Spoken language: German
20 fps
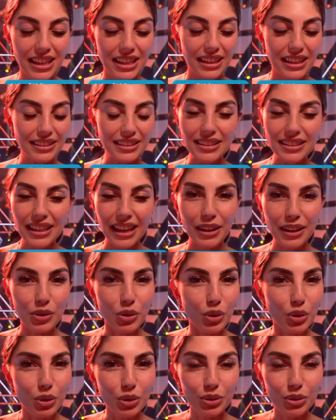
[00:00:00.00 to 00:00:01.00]
Es ist ein
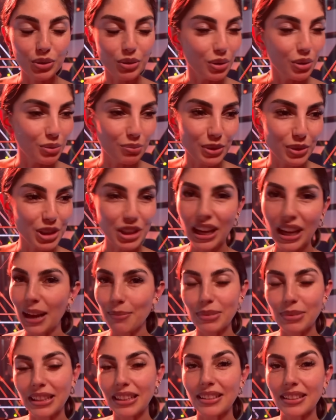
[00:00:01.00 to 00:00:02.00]

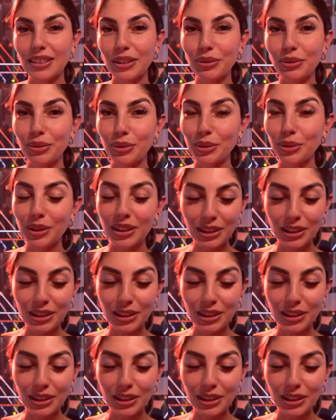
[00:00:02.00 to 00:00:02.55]
unbeschreibliches Gefühl.